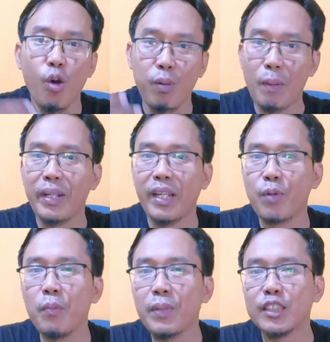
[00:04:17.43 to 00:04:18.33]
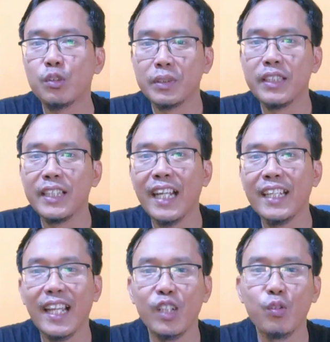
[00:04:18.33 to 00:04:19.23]
Upah minimum dan subsidi
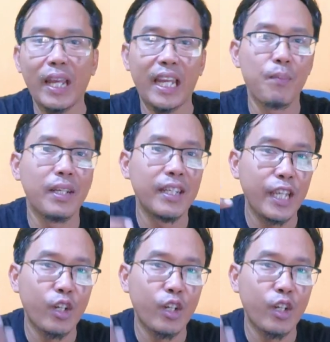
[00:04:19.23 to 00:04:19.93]
adalah dua elemen